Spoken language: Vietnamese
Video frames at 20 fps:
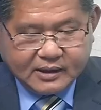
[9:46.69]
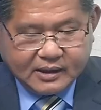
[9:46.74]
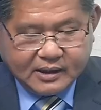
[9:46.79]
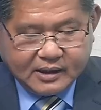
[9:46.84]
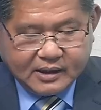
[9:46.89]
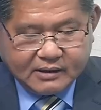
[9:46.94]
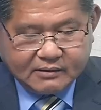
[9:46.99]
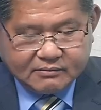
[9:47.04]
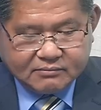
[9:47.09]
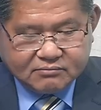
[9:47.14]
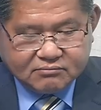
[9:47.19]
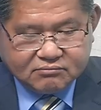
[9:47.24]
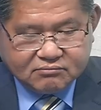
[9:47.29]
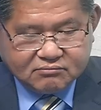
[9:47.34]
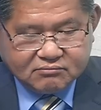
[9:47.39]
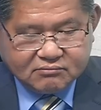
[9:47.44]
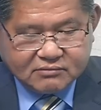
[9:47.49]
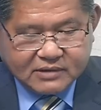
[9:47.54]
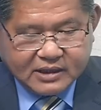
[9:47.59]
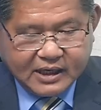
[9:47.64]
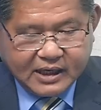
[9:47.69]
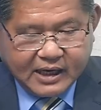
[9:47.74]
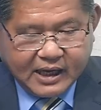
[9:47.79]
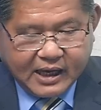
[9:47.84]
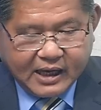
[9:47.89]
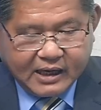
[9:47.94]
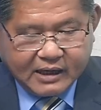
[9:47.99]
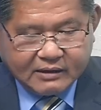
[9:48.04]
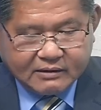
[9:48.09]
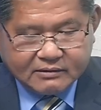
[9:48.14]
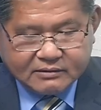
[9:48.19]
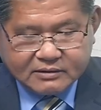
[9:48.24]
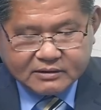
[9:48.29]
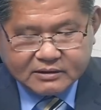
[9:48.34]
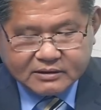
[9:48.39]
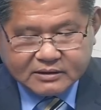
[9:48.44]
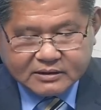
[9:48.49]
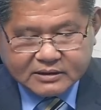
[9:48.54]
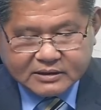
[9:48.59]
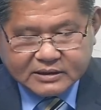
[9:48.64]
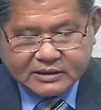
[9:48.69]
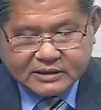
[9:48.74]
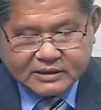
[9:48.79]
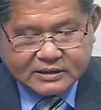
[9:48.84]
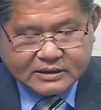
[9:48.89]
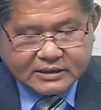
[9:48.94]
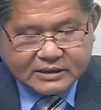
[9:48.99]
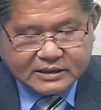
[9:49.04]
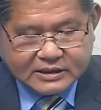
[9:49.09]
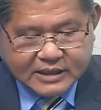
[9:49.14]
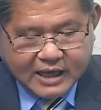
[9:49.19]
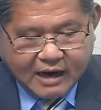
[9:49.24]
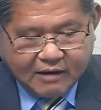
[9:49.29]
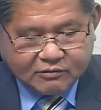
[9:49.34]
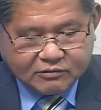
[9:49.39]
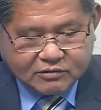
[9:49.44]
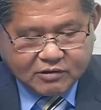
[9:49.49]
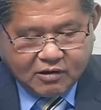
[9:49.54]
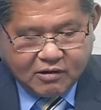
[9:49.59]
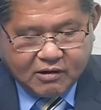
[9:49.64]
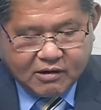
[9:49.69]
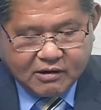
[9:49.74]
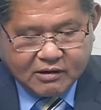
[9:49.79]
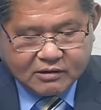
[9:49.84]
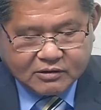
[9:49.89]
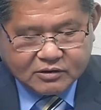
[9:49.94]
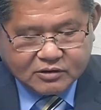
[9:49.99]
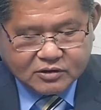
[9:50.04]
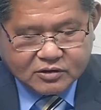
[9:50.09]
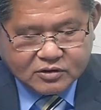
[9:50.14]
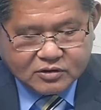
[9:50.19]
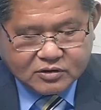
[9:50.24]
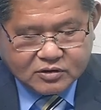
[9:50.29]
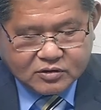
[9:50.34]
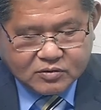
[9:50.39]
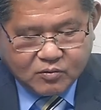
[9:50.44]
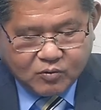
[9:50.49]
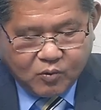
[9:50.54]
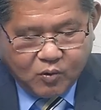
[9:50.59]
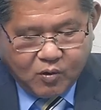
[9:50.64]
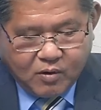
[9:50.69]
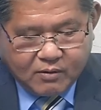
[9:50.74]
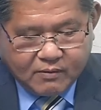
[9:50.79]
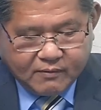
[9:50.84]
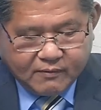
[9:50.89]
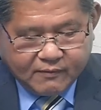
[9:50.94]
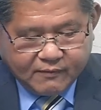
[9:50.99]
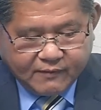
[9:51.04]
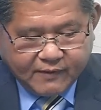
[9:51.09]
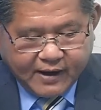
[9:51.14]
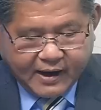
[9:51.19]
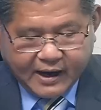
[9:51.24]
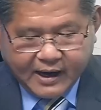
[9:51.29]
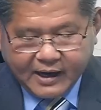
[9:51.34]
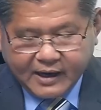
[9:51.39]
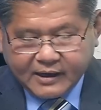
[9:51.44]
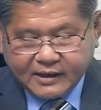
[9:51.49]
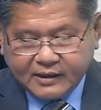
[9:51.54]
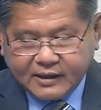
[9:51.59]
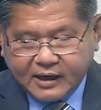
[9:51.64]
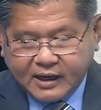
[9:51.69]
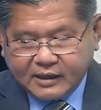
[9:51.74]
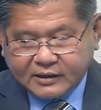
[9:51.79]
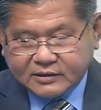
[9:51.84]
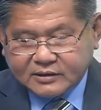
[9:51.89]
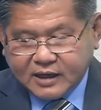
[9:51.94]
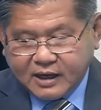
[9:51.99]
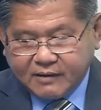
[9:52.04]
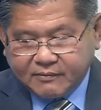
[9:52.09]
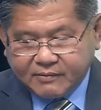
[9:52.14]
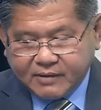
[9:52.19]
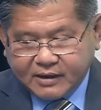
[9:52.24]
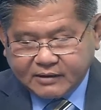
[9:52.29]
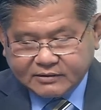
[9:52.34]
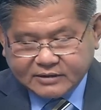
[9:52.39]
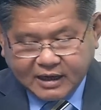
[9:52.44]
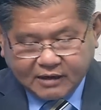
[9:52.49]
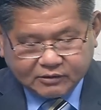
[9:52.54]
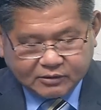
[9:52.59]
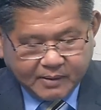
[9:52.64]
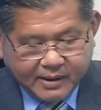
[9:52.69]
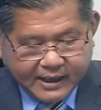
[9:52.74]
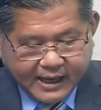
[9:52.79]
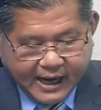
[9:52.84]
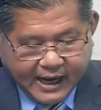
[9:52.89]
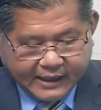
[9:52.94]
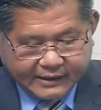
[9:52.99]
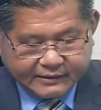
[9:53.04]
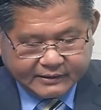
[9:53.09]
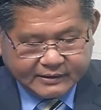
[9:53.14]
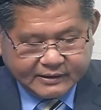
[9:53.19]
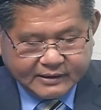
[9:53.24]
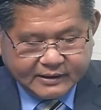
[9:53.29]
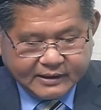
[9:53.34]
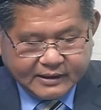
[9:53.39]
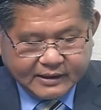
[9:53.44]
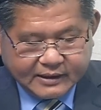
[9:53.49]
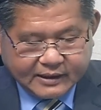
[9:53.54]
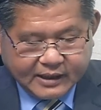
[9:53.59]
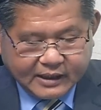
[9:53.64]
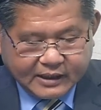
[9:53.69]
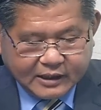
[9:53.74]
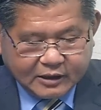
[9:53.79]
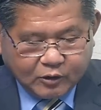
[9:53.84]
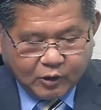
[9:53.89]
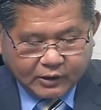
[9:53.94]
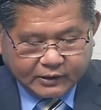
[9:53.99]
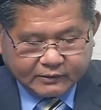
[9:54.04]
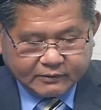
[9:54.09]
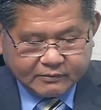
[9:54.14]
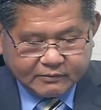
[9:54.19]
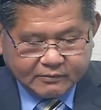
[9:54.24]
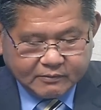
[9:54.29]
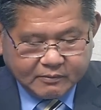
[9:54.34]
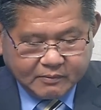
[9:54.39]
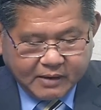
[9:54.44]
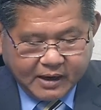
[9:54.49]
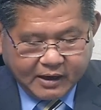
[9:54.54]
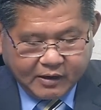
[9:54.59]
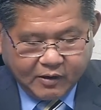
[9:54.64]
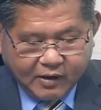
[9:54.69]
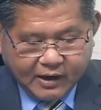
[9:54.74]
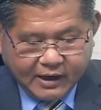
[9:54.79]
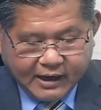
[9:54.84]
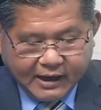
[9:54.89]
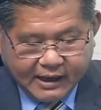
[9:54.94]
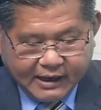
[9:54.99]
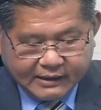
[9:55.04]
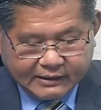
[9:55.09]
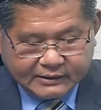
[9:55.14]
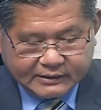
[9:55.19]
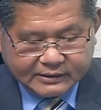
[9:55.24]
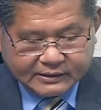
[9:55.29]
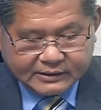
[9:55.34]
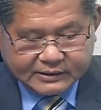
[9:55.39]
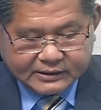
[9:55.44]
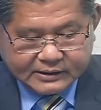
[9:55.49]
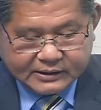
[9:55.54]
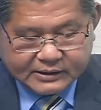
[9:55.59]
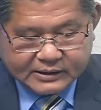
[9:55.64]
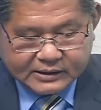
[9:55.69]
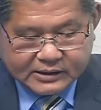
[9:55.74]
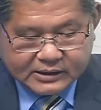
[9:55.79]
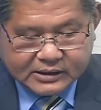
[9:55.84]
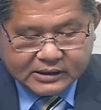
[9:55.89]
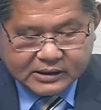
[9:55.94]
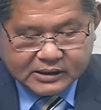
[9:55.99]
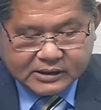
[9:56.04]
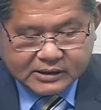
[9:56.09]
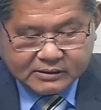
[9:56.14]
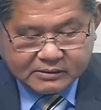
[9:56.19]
uh, nghĩa là trao cho Trung Quốc và uh, uh, trao cho Bắc Hàn cái kỹ thuật mà gọi là uh,